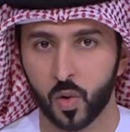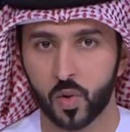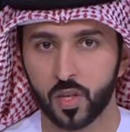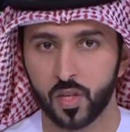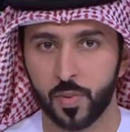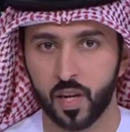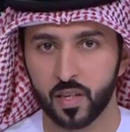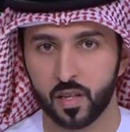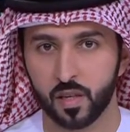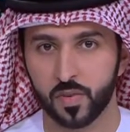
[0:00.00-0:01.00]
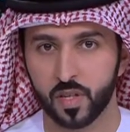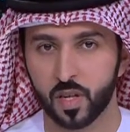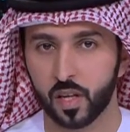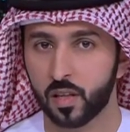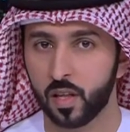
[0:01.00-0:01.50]
واجب العزاء في
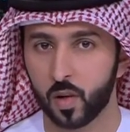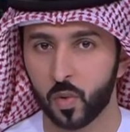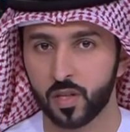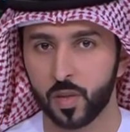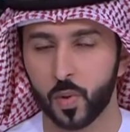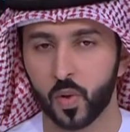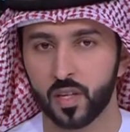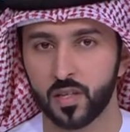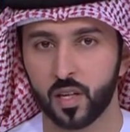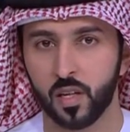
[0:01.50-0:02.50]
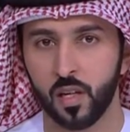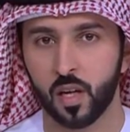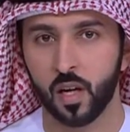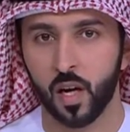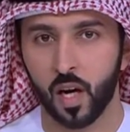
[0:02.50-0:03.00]
شهيدي الواجب والانسانيه